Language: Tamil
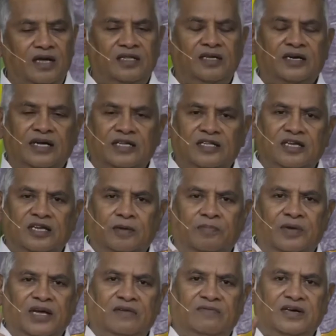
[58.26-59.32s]
அது கத்தர்
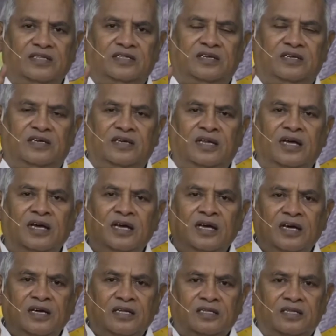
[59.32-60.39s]
நம்ம மேல் வைத்திருக்கிற
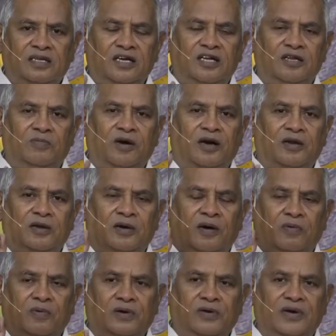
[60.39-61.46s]
தீர்மானம்
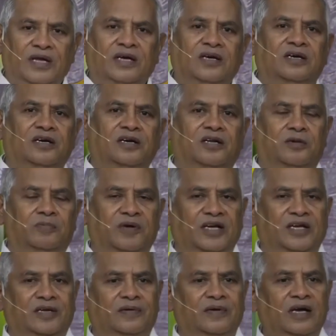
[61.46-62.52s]
அவருடைய
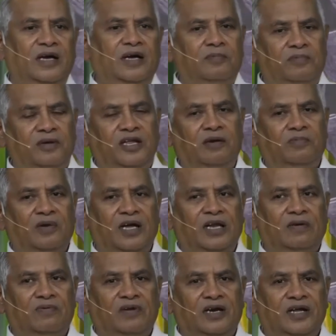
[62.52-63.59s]
கிருவை
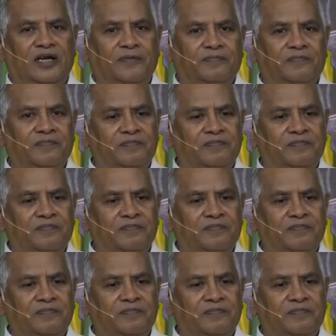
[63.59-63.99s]
பிரியமானவர்களே